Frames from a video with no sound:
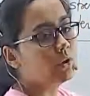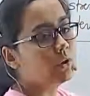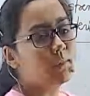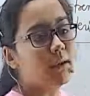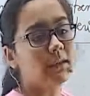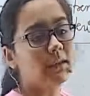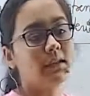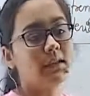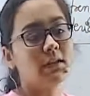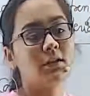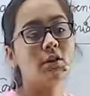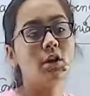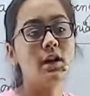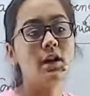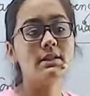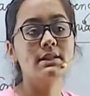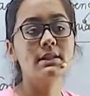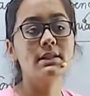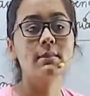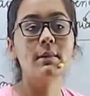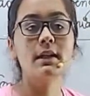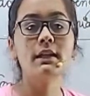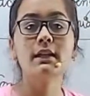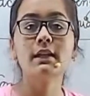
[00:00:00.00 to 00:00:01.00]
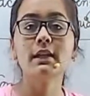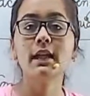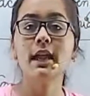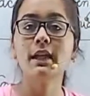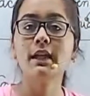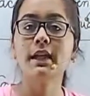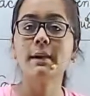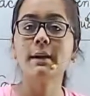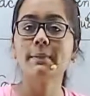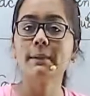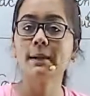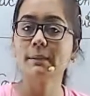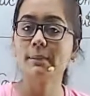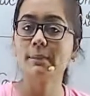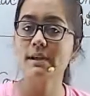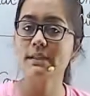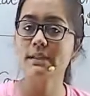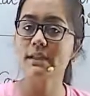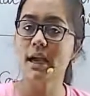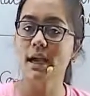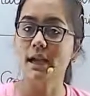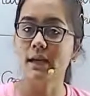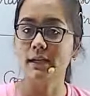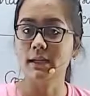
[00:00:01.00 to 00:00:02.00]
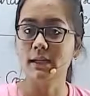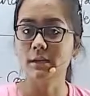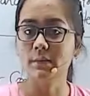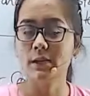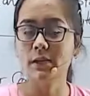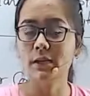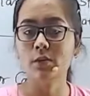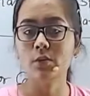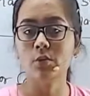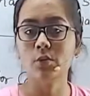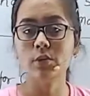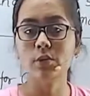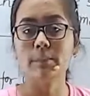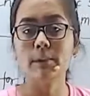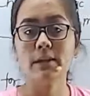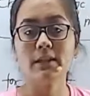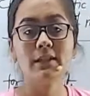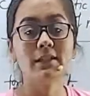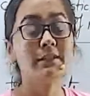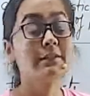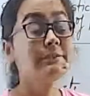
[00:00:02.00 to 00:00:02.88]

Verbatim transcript: मेथड कौन सी मेथड आई आपके पास अल्टीमेट लोड मेथड